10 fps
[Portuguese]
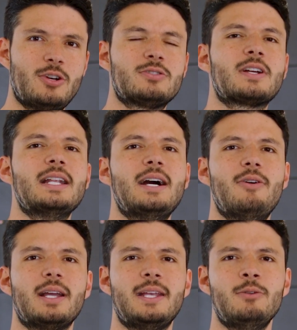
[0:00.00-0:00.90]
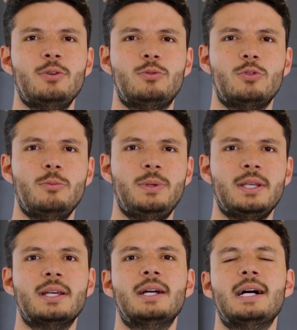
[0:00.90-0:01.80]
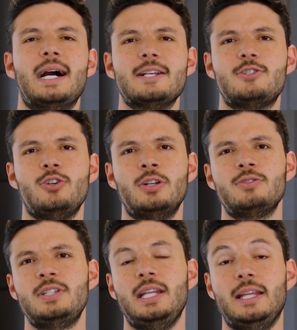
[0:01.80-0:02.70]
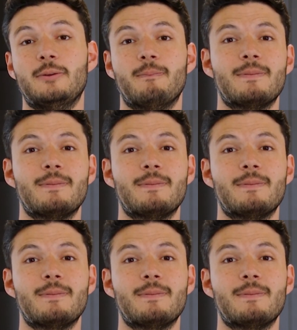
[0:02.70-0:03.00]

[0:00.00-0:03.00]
nosso canal aqui no YouTube, acione o sininho.